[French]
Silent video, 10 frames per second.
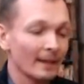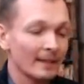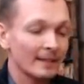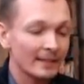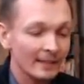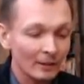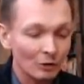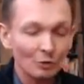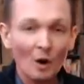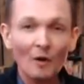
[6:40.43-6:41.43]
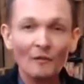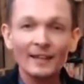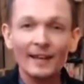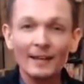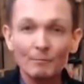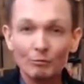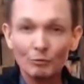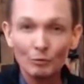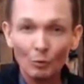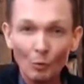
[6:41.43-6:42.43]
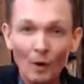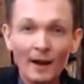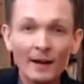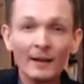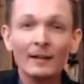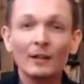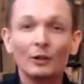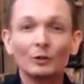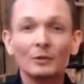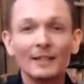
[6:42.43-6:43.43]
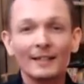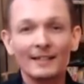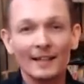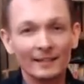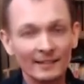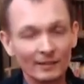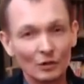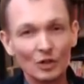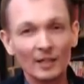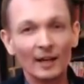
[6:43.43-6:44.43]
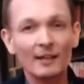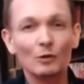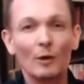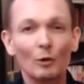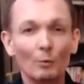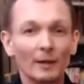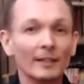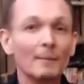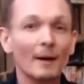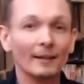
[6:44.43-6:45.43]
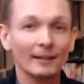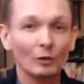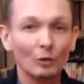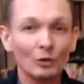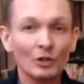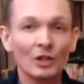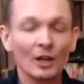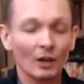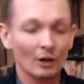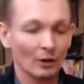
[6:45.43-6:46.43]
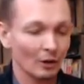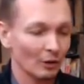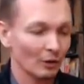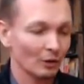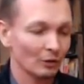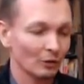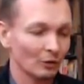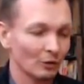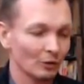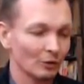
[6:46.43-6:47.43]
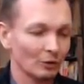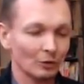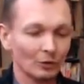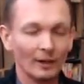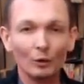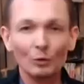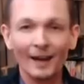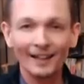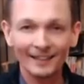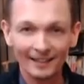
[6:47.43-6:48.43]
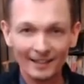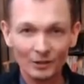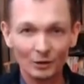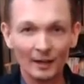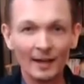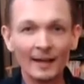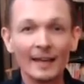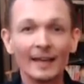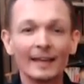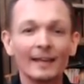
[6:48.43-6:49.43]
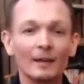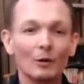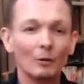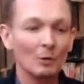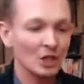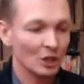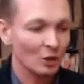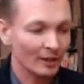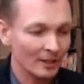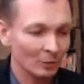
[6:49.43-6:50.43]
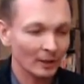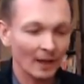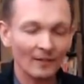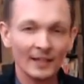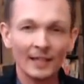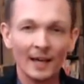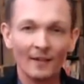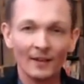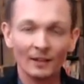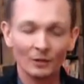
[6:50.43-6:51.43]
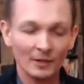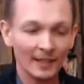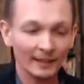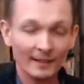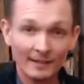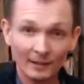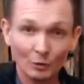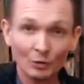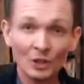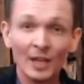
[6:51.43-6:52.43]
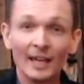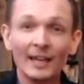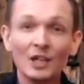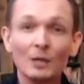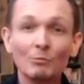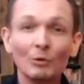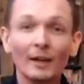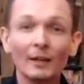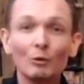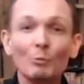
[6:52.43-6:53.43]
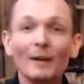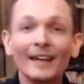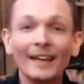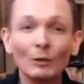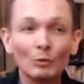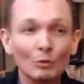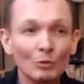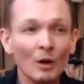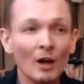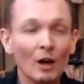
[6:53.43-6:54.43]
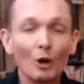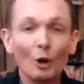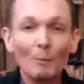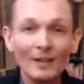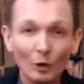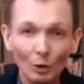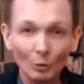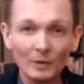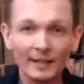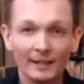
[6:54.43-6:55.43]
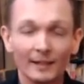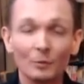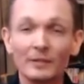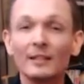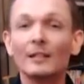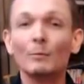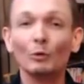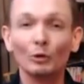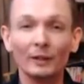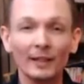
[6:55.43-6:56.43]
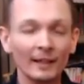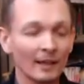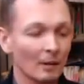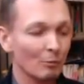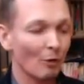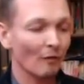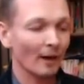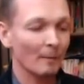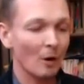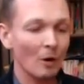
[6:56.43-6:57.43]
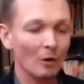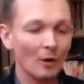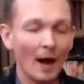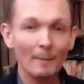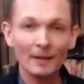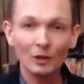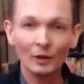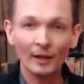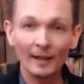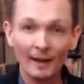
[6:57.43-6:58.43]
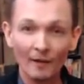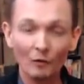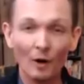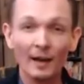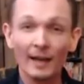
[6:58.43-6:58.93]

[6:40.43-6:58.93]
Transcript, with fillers: Si tu as envie d'aller plus loin, euh, tu sais que les artistes en général sont accompagnés par des coachs euh, de, carrure internationale et euh, moi j'ai eu l'occasion de travailler avec certains de ces coachs et j'ai pu récupérer du coup leurs meilleurs conseils, des conseils qu'ils m'ont donnés pour vraiment améliorer la voix.